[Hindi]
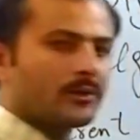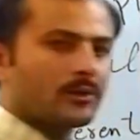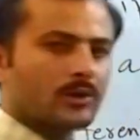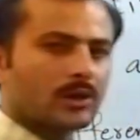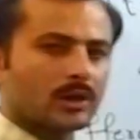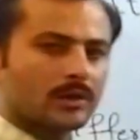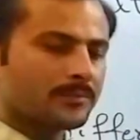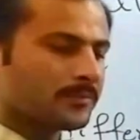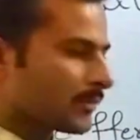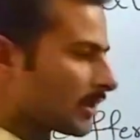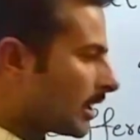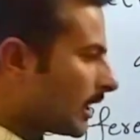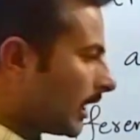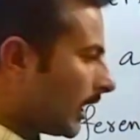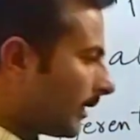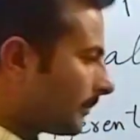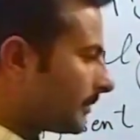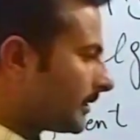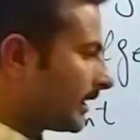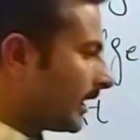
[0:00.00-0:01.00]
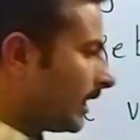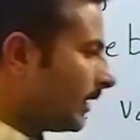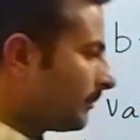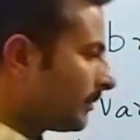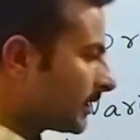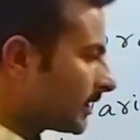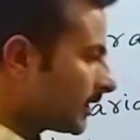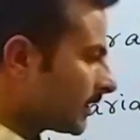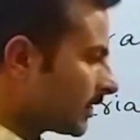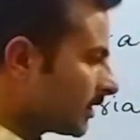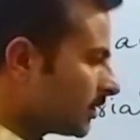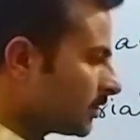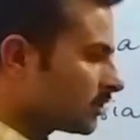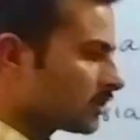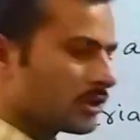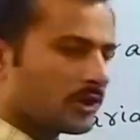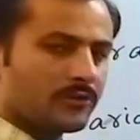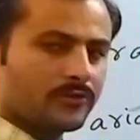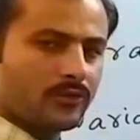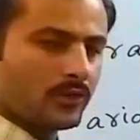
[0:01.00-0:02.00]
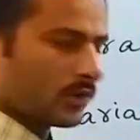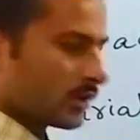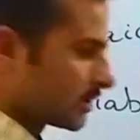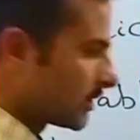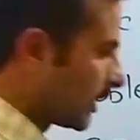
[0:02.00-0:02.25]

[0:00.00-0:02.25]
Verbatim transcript: होगा अब यहां पर देखें थ्री फोर